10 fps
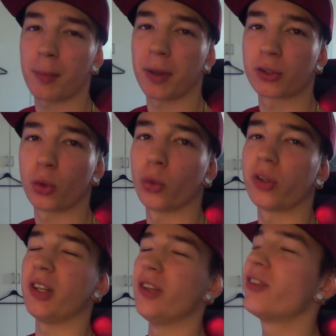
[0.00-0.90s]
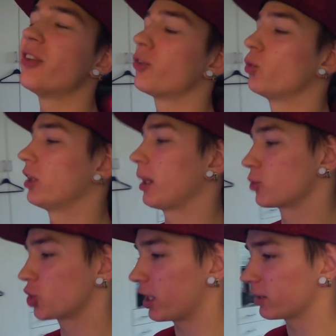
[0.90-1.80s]
Rabattcode ist natürlich am
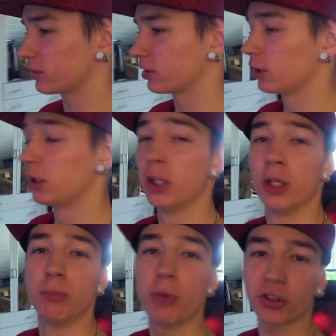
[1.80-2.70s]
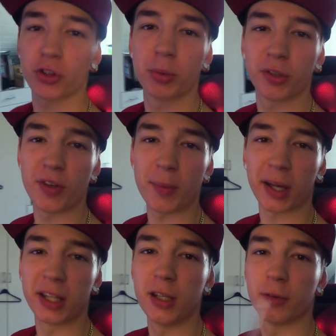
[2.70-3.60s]
Start. Möchte ich mich wie immer
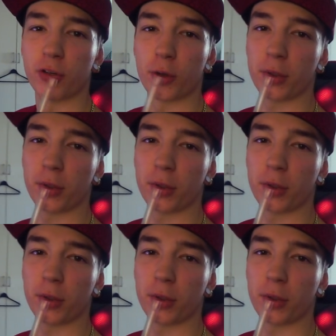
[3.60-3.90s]
hierfür